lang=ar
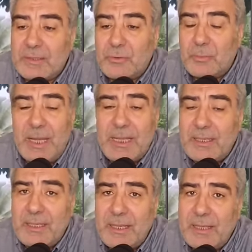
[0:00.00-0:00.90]

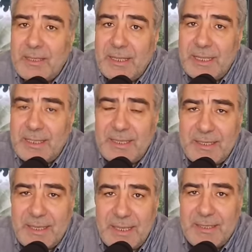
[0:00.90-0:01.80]
سبحان الله
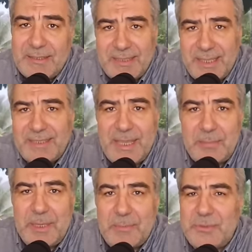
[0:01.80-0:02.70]
أنا
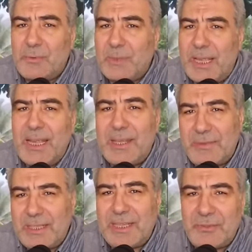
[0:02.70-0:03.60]
سأتأمل بسرعة
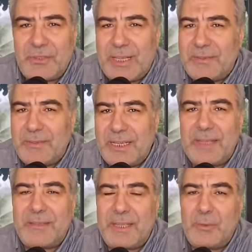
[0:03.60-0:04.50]
هذه الأشياء
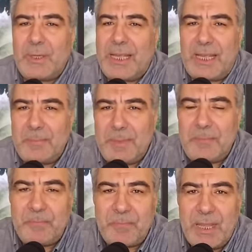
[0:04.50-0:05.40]
الثلاثة أيها
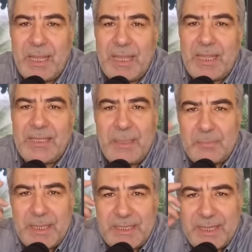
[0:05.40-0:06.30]
الأحبة
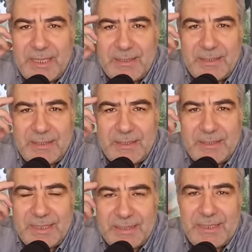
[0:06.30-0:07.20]
ينبغي أن
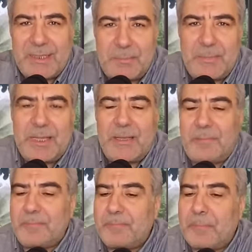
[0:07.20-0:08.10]

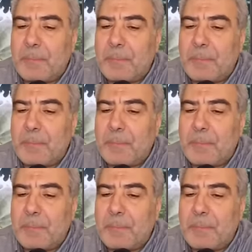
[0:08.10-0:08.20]
نتدبرها